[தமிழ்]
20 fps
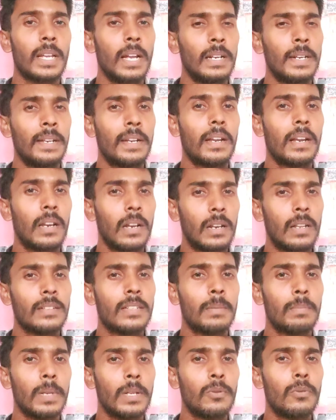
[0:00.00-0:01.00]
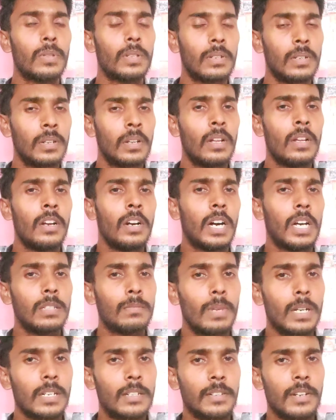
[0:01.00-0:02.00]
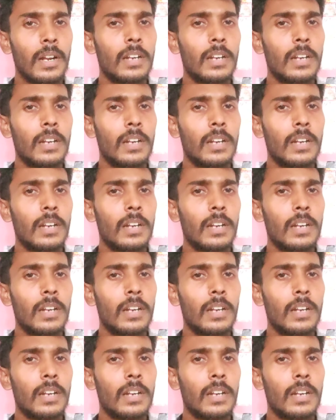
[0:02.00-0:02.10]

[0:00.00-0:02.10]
எலக்ட்ரிக்கல் எல்லாம் சப்ளை கொடுத்து அது மாதிரி